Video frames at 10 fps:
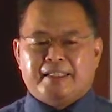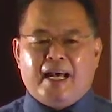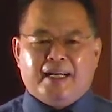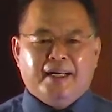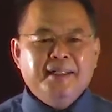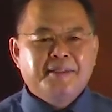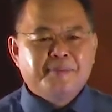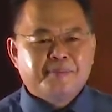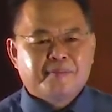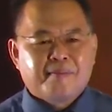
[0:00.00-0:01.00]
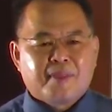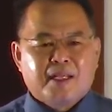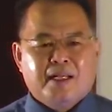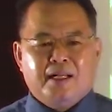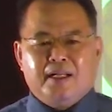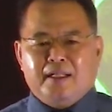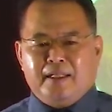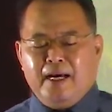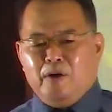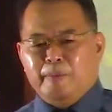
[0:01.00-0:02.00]
场啊。
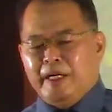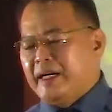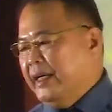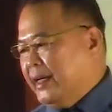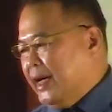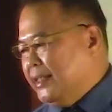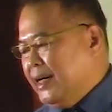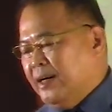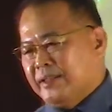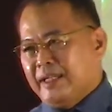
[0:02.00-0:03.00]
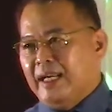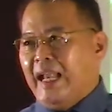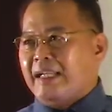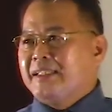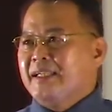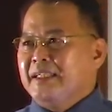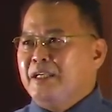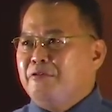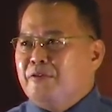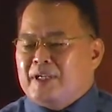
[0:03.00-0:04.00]
那我们可以看到这个蓝色
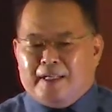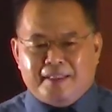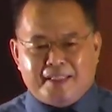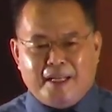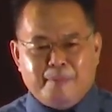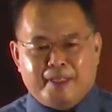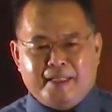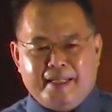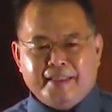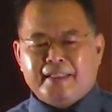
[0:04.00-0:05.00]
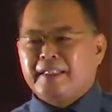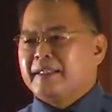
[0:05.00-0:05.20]
衣服的前面的年轻